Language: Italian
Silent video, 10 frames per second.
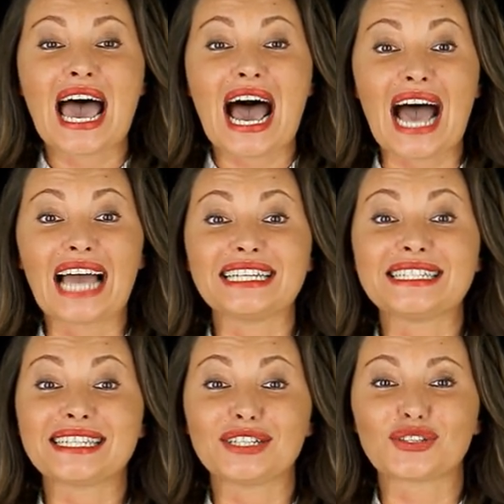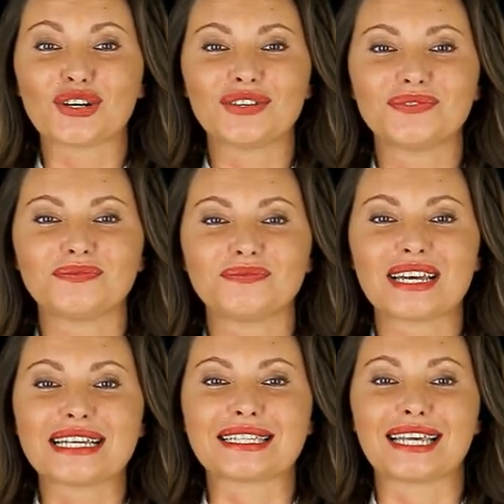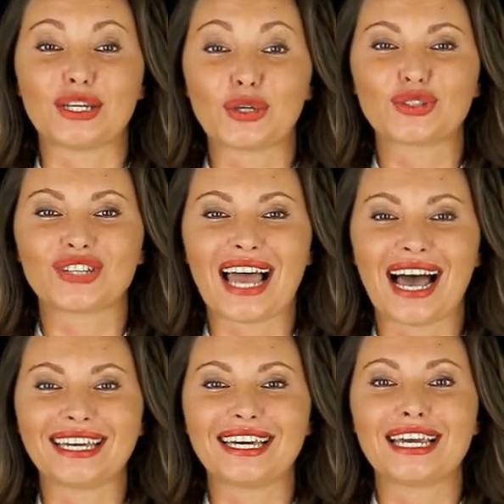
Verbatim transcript: Hai il sito? Se non ce l'hai,